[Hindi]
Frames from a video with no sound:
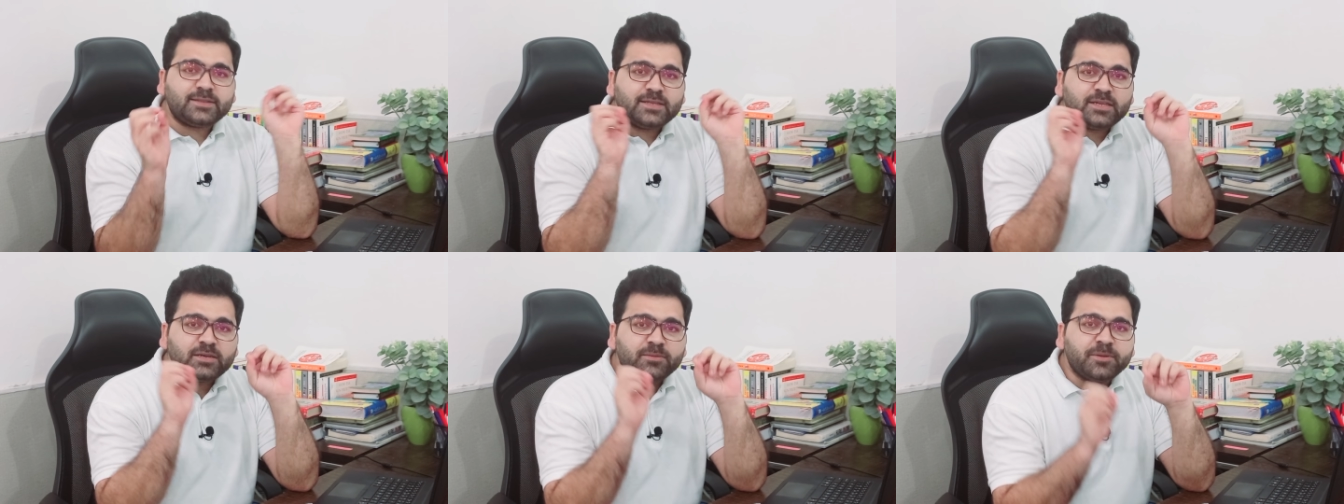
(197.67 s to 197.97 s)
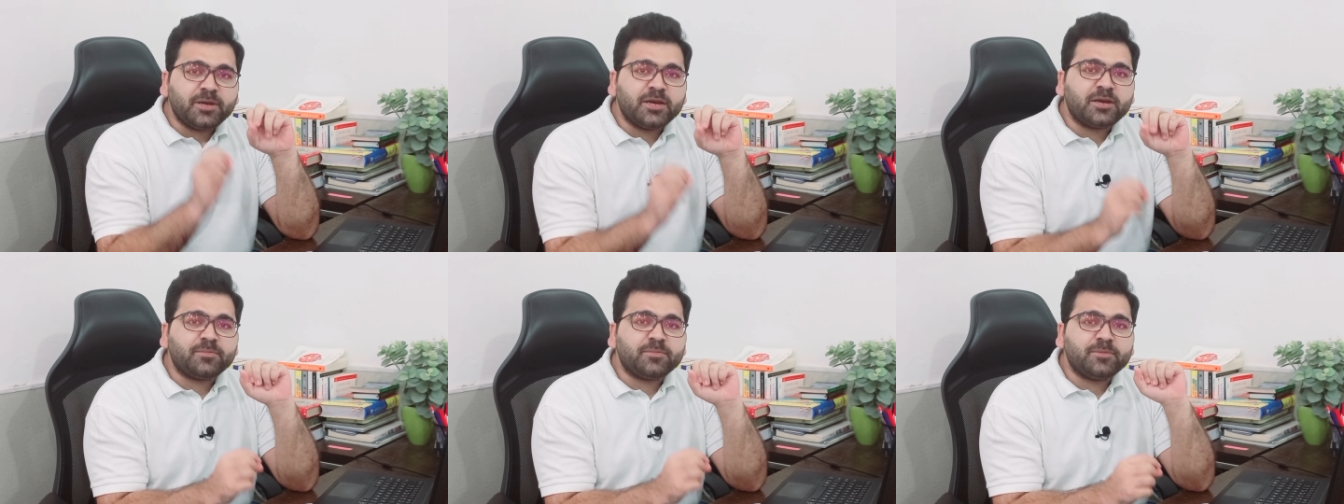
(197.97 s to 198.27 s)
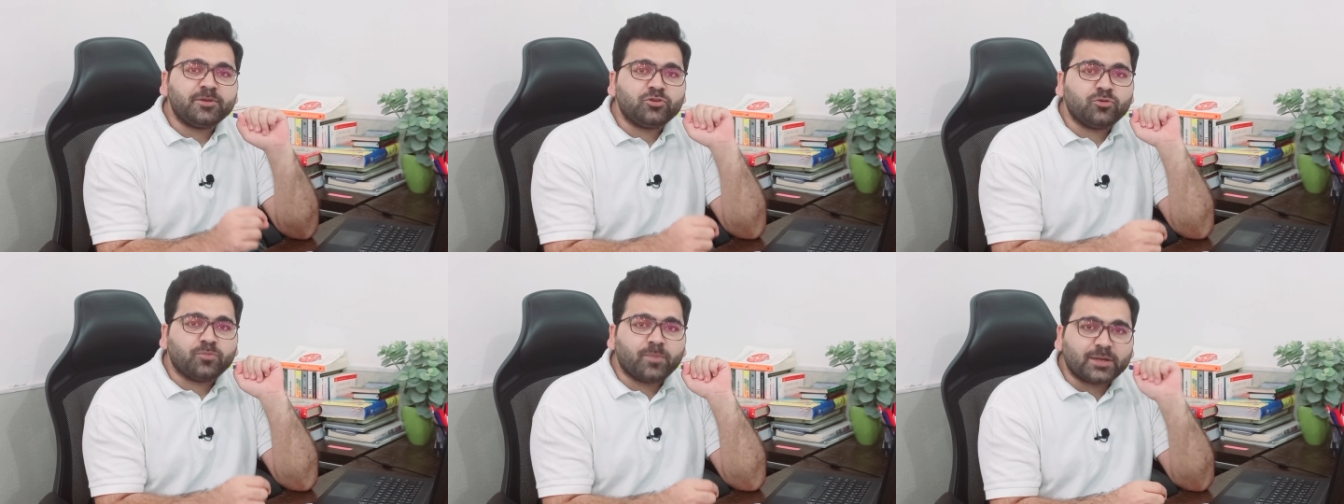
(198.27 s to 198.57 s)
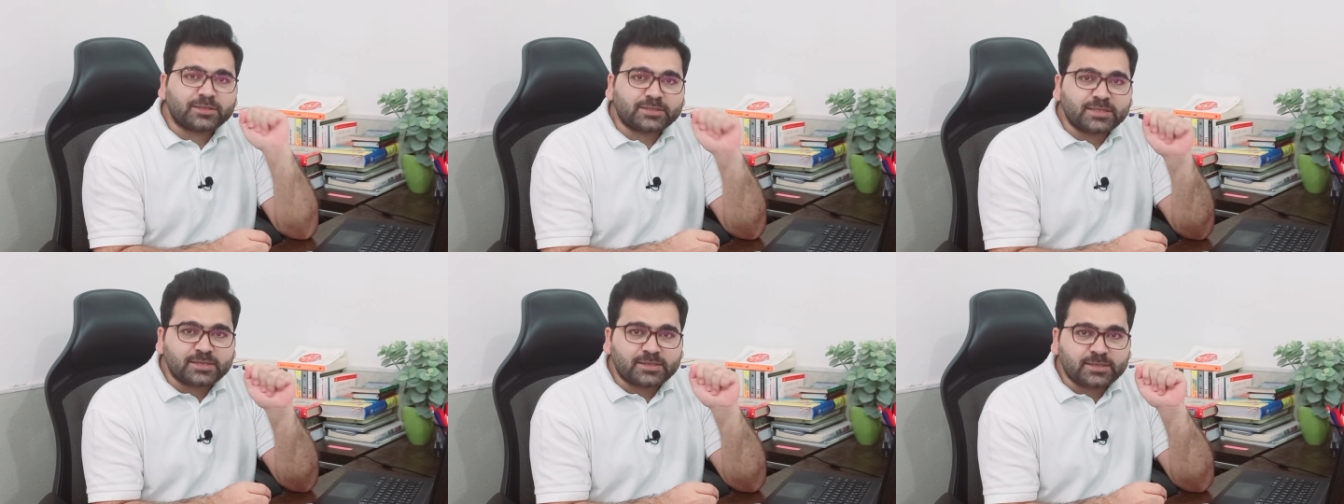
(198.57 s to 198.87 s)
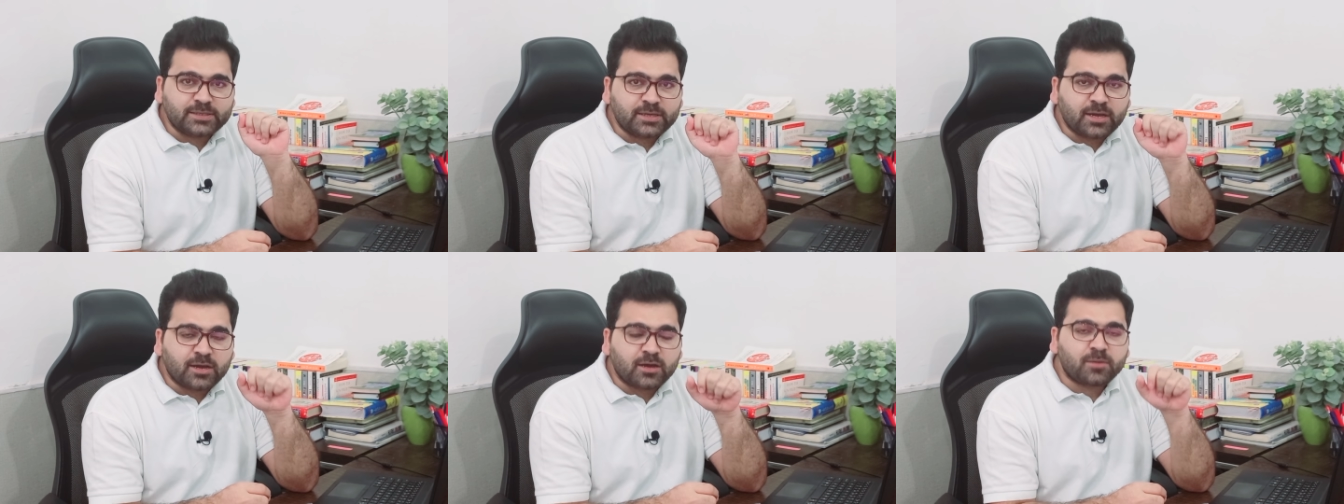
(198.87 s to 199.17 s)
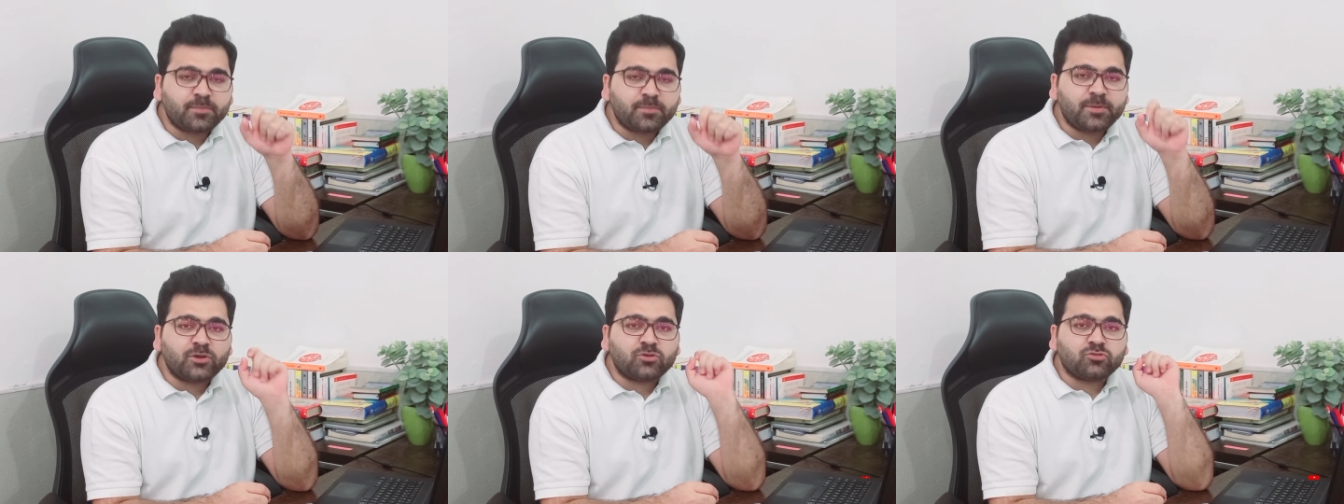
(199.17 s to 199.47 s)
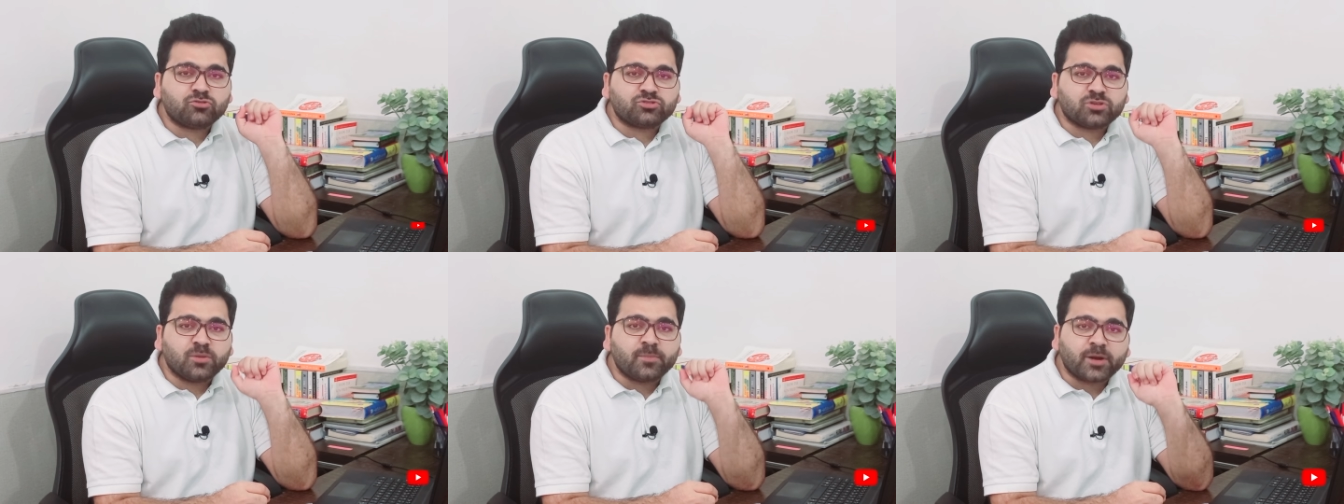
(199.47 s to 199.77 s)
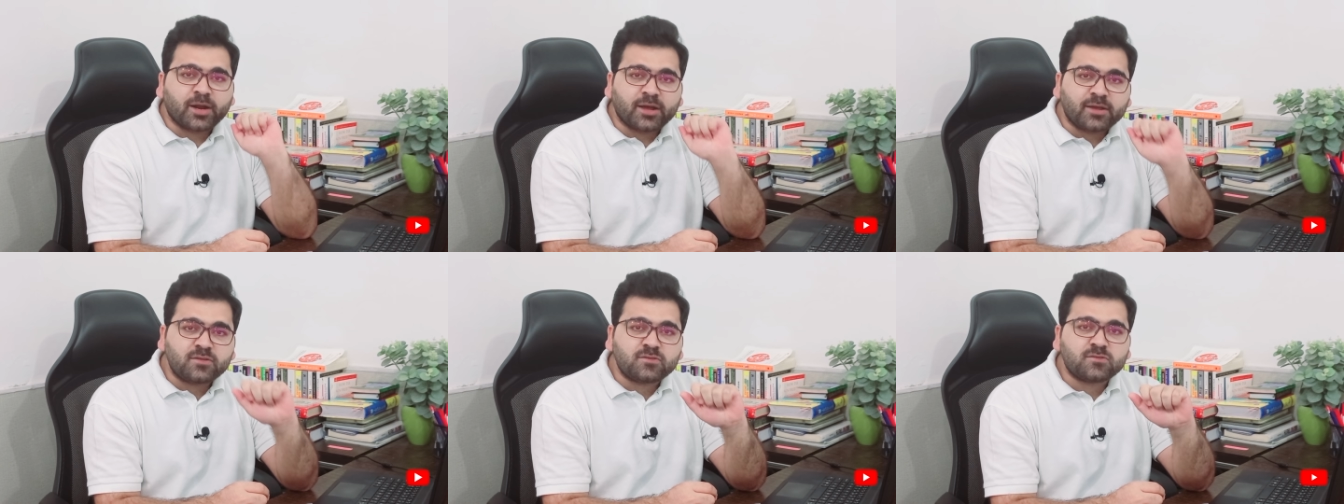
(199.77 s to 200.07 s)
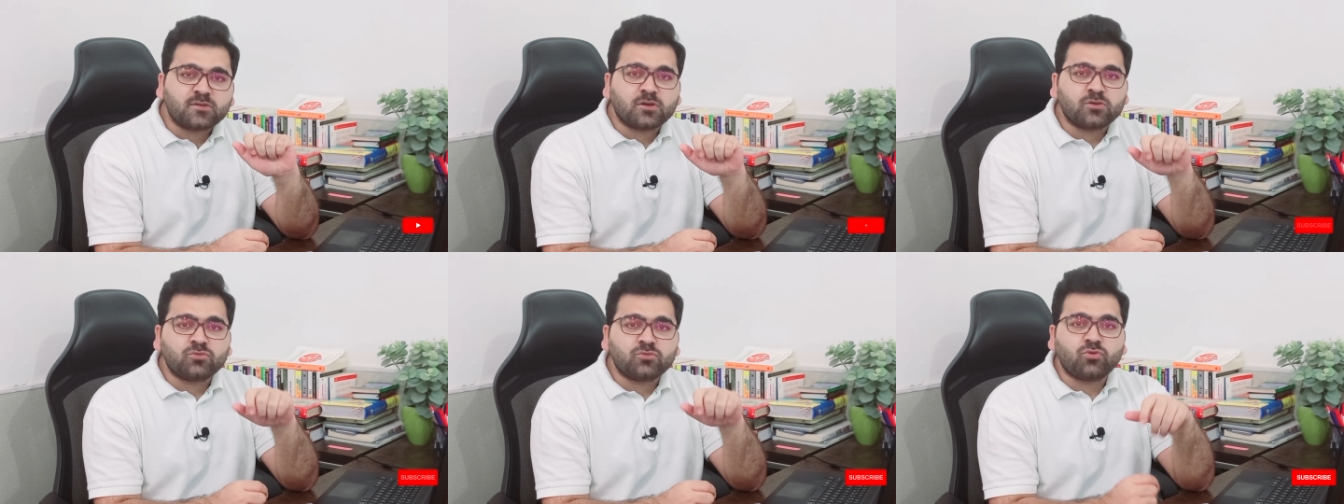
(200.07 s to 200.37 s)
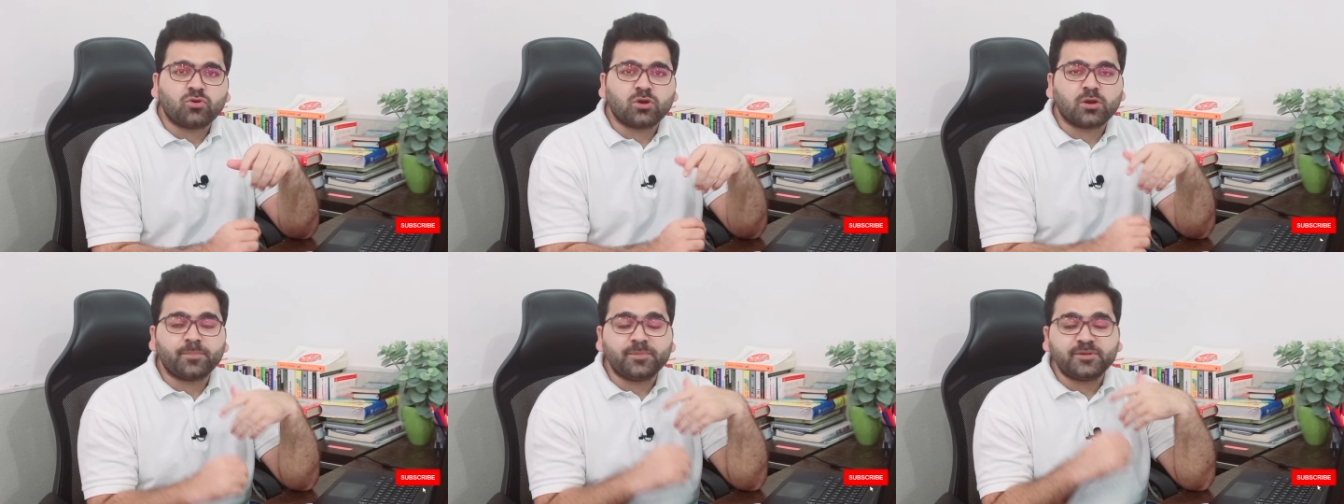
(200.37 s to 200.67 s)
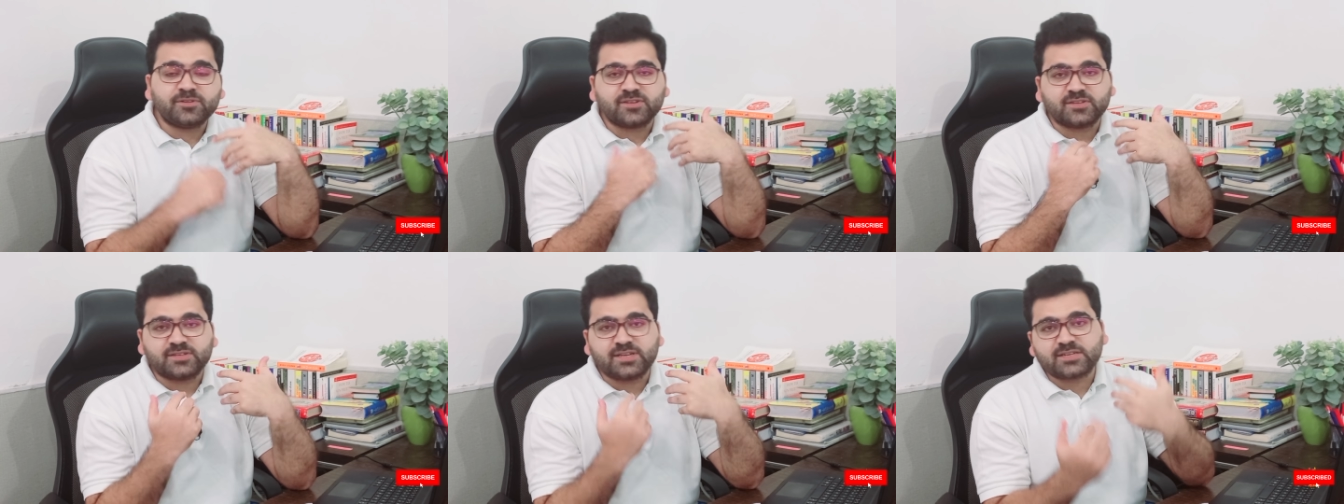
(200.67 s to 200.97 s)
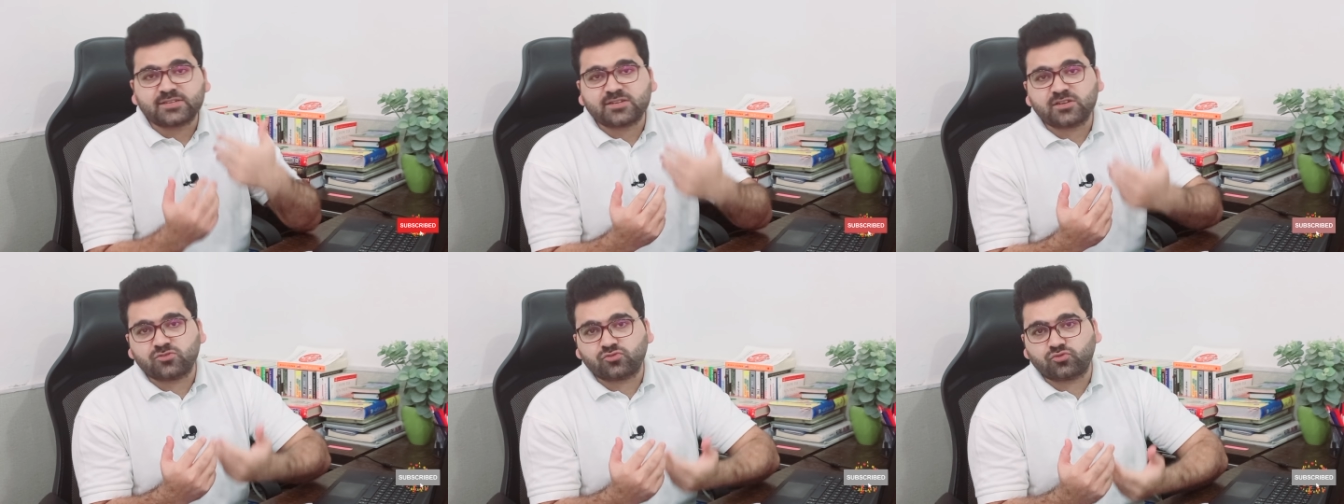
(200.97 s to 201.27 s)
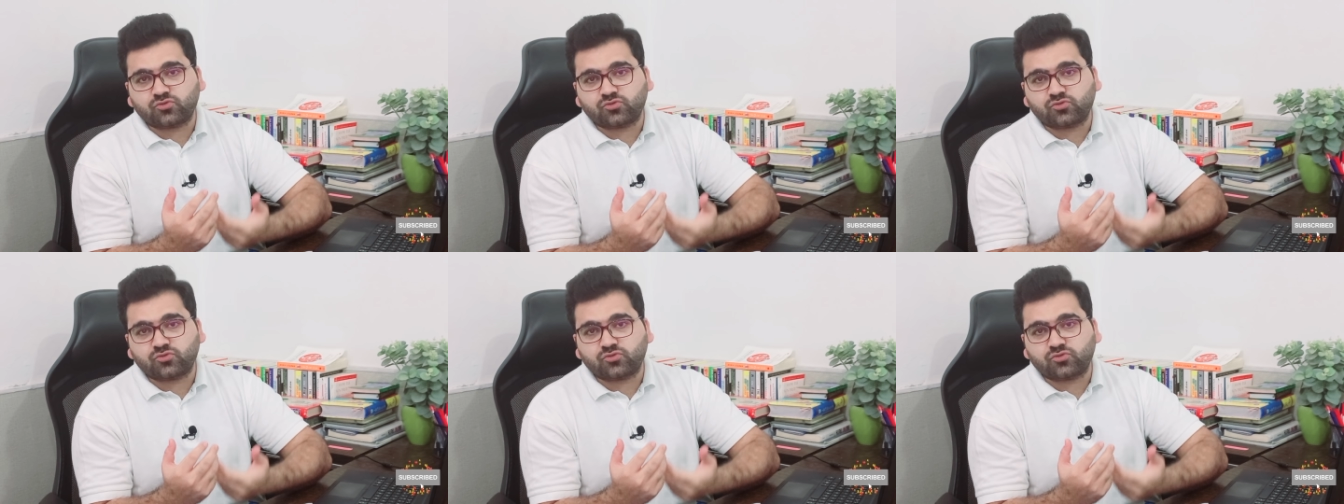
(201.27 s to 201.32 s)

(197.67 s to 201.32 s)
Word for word: तीन मिनट में जो बातें की अगर मैं इनको समराइज़ करूँ और अपनी सजेशन